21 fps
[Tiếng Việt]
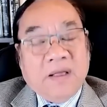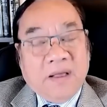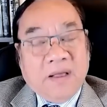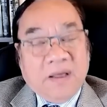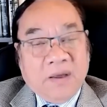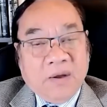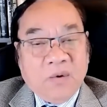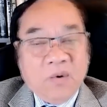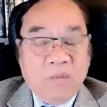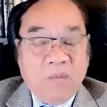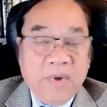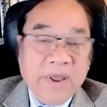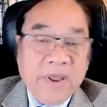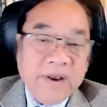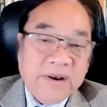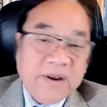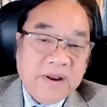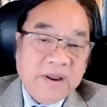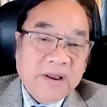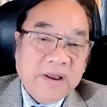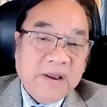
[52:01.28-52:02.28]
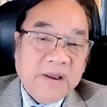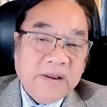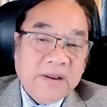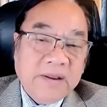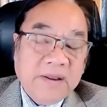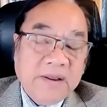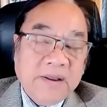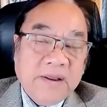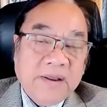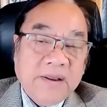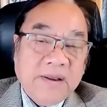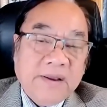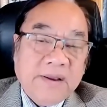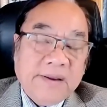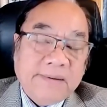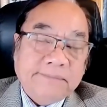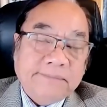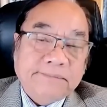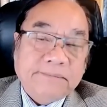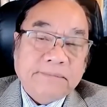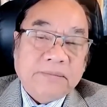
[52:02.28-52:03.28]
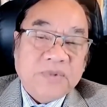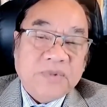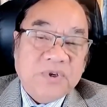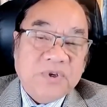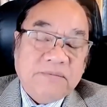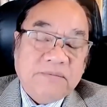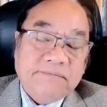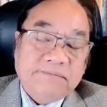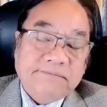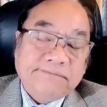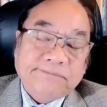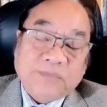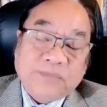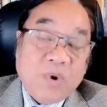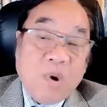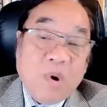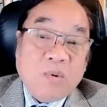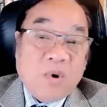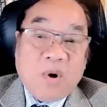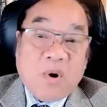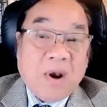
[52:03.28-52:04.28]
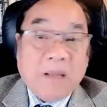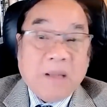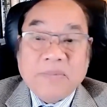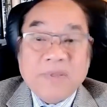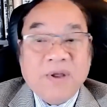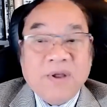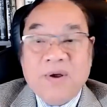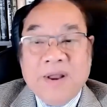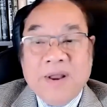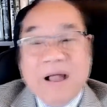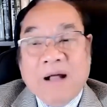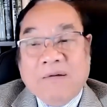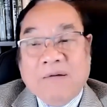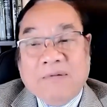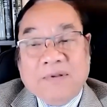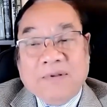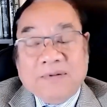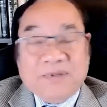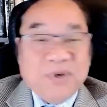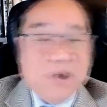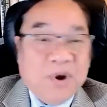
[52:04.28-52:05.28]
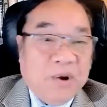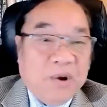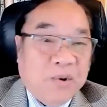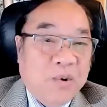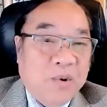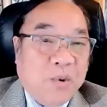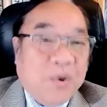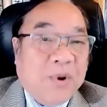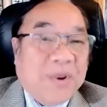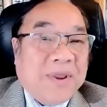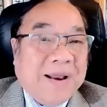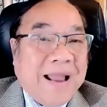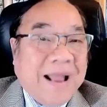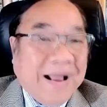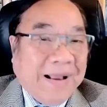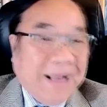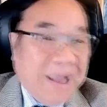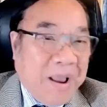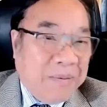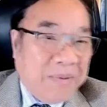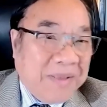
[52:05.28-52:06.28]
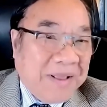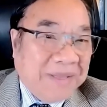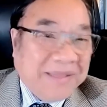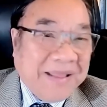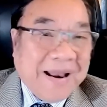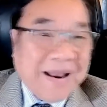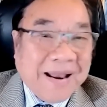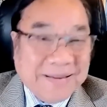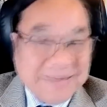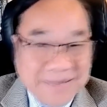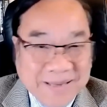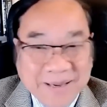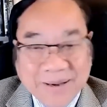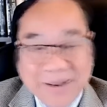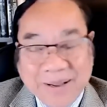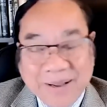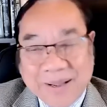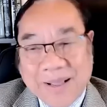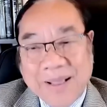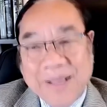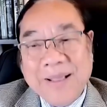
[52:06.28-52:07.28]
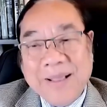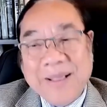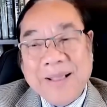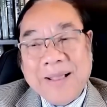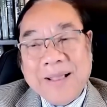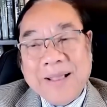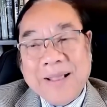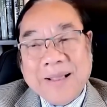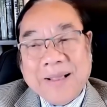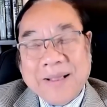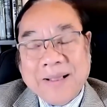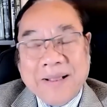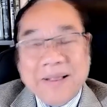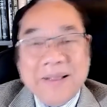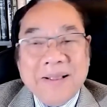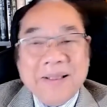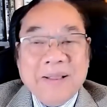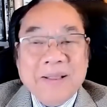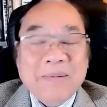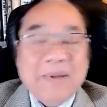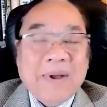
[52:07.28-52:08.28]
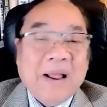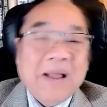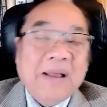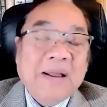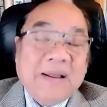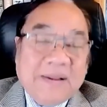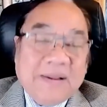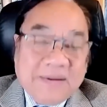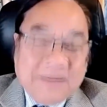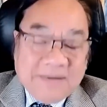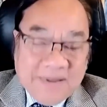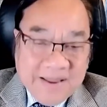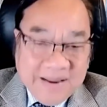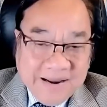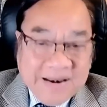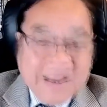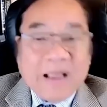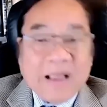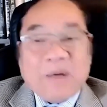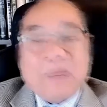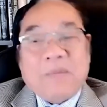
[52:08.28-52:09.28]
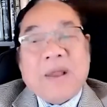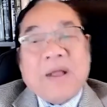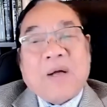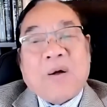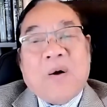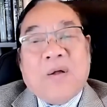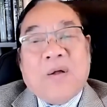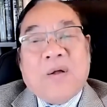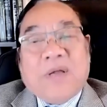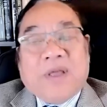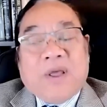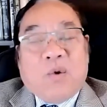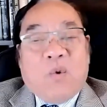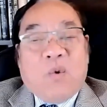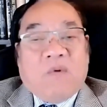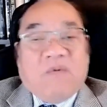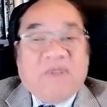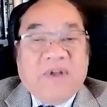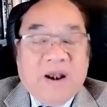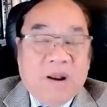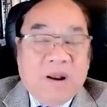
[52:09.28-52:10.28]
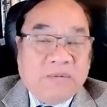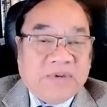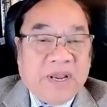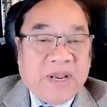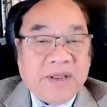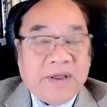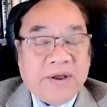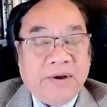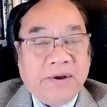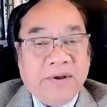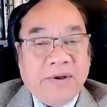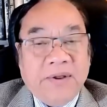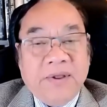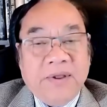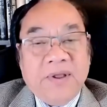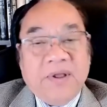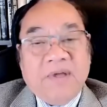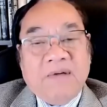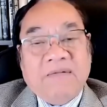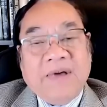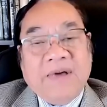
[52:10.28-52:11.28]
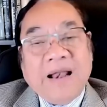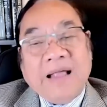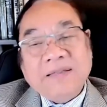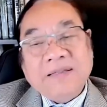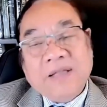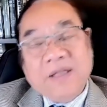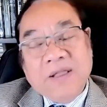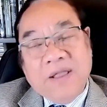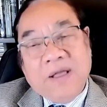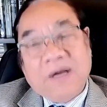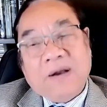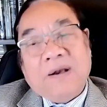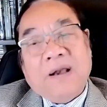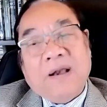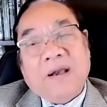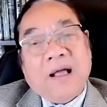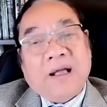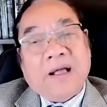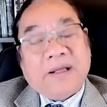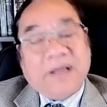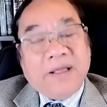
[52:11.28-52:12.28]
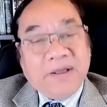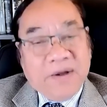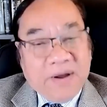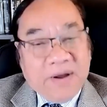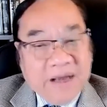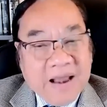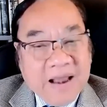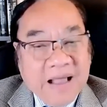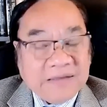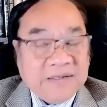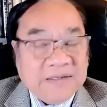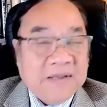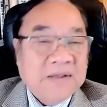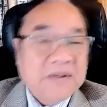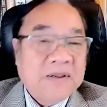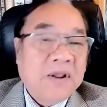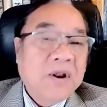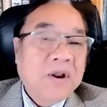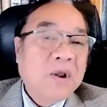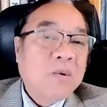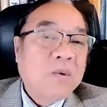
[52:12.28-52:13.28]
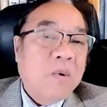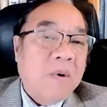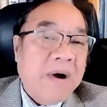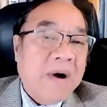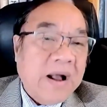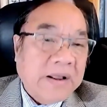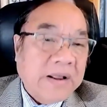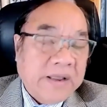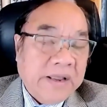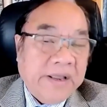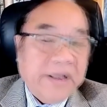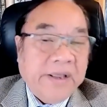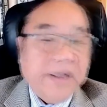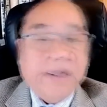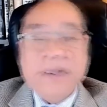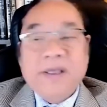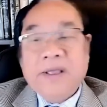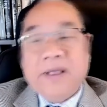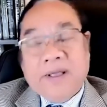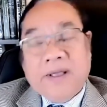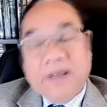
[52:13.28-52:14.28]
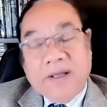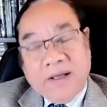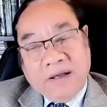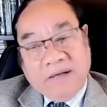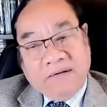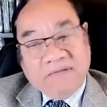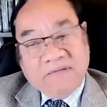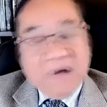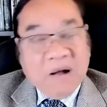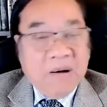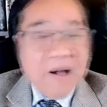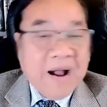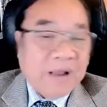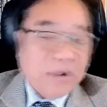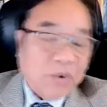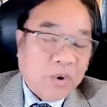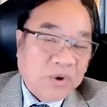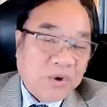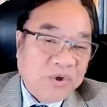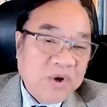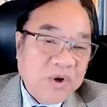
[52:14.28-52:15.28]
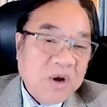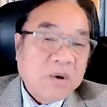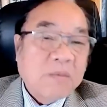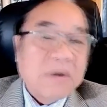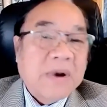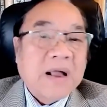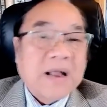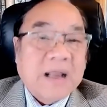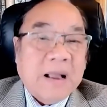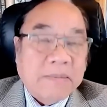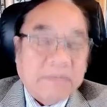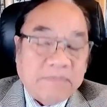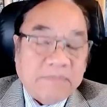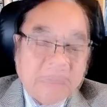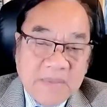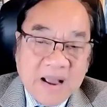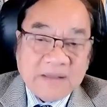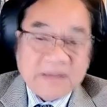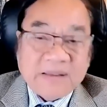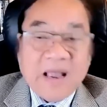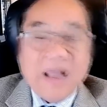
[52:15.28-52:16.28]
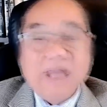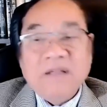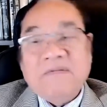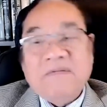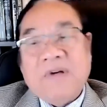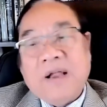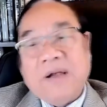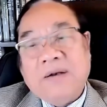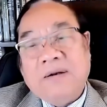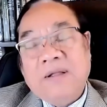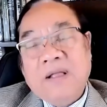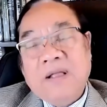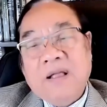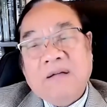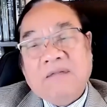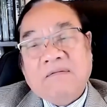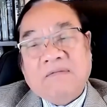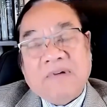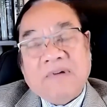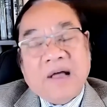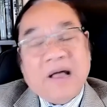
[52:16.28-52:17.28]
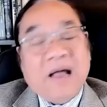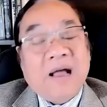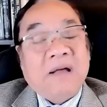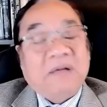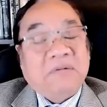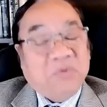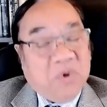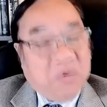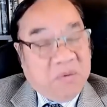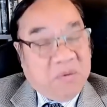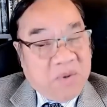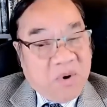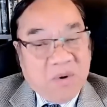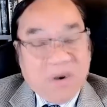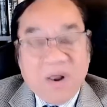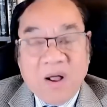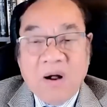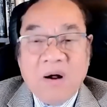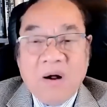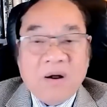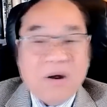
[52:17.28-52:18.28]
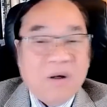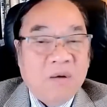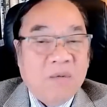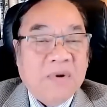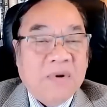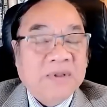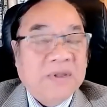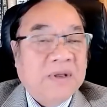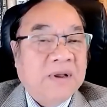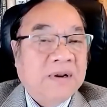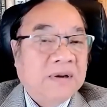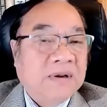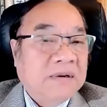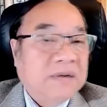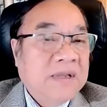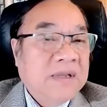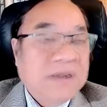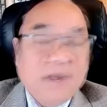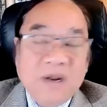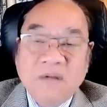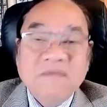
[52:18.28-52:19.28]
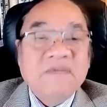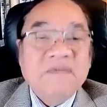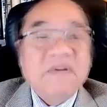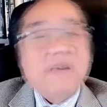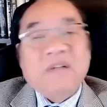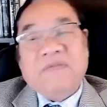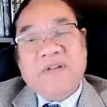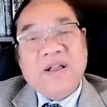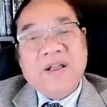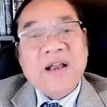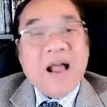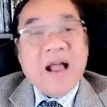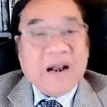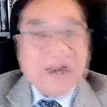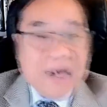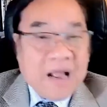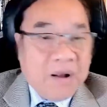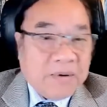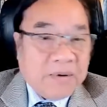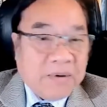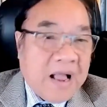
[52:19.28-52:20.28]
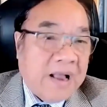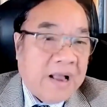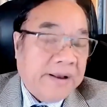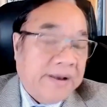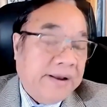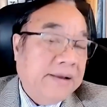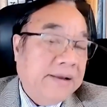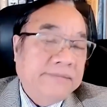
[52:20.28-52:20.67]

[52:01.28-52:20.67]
à, của bên à, à, tôi không rõ lắm cái người đảng trưởng quốc dân đảng ngày hôm nay tên là gì nữa cơ nhưng mà hiện nay cũng đang có những cái cuộc vận động tranh cử và lẽ dĩ nhiên là cái người đại diện chính thức của Hoa Kỳ Ờ, vào hai tuần trước cũng đã gặp bà Thái Anh Văn và tuyên bố là họ không bao giờ đứng về phía đảng nào cả.